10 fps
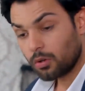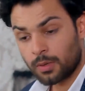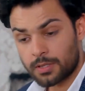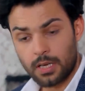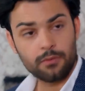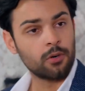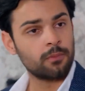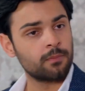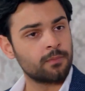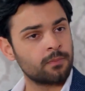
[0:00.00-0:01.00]
Olmaz Seyfo.
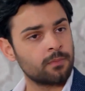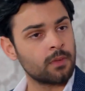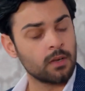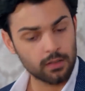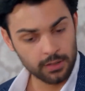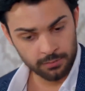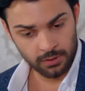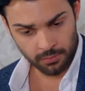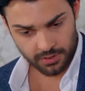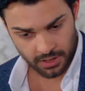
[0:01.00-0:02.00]

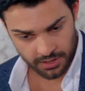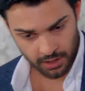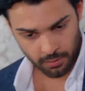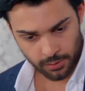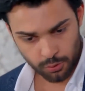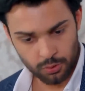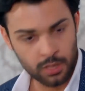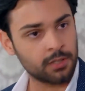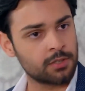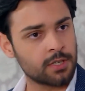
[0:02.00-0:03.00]
Adımlarımızı Yaşar Baba'yı düşünerek